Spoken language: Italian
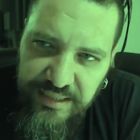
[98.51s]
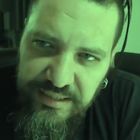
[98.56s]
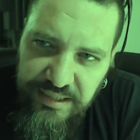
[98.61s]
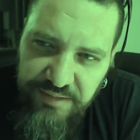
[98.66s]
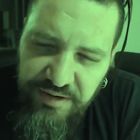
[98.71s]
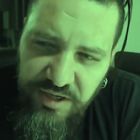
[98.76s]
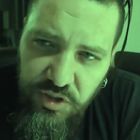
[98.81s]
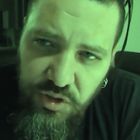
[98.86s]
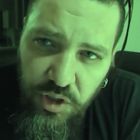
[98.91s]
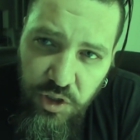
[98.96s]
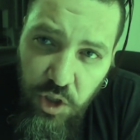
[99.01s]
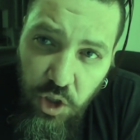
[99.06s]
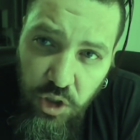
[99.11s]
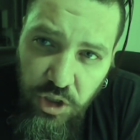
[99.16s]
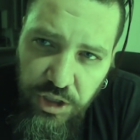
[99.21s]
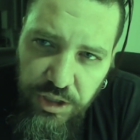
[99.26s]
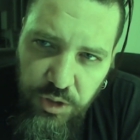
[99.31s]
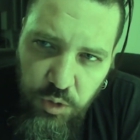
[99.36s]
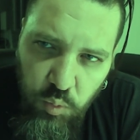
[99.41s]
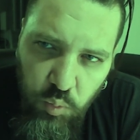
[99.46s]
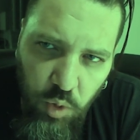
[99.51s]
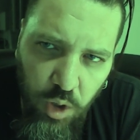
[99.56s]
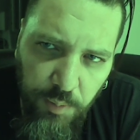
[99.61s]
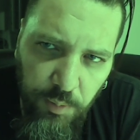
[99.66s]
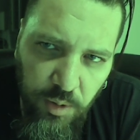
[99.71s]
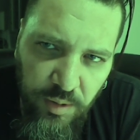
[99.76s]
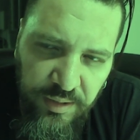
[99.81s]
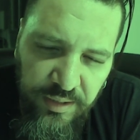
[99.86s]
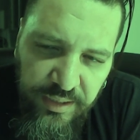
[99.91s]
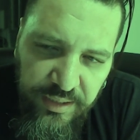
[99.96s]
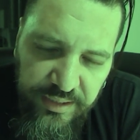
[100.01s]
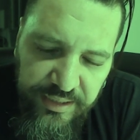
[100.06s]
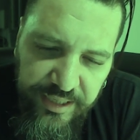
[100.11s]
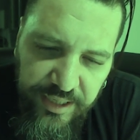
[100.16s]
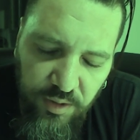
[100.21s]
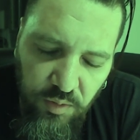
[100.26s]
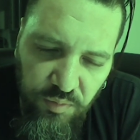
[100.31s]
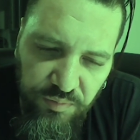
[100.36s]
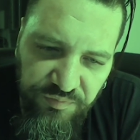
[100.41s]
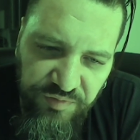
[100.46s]
attraverso gli occhi di un uomo che
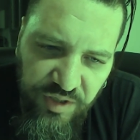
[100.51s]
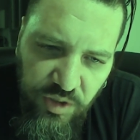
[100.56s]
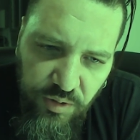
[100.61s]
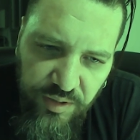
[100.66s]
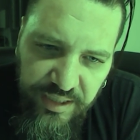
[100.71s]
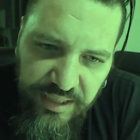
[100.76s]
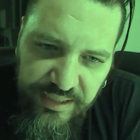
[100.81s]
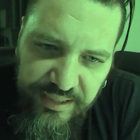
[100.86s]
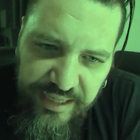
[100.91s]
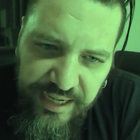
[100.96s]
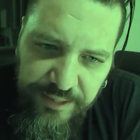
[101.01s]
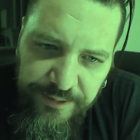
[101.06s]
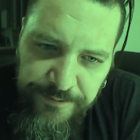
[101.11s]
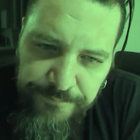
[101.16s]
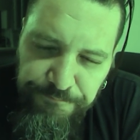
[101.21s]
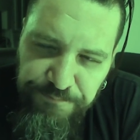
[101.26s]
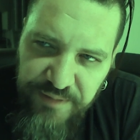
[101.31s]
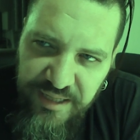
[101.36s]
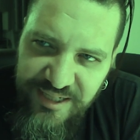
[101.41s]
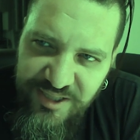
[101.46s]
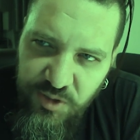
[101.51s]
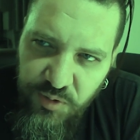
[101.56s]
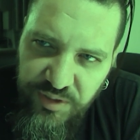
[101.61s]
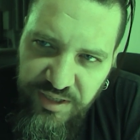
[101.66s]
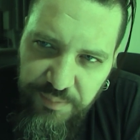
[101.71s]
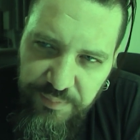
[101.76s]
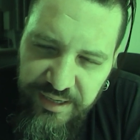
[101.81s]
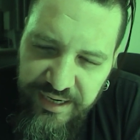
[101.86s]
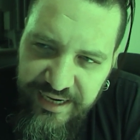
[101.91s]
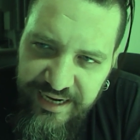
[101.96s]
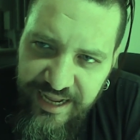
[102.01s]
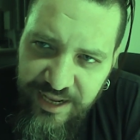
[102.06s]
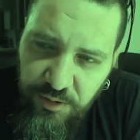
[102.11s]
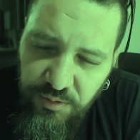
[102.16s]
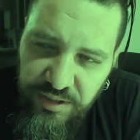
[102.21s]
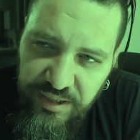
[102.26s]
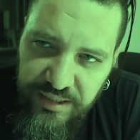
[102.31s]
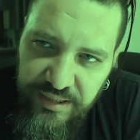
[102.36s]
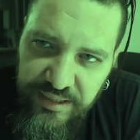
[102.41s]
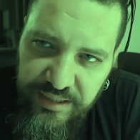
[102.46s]
era convinto in realtà del sogno
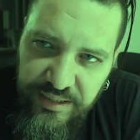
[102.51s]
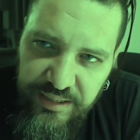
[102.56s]
americano, di,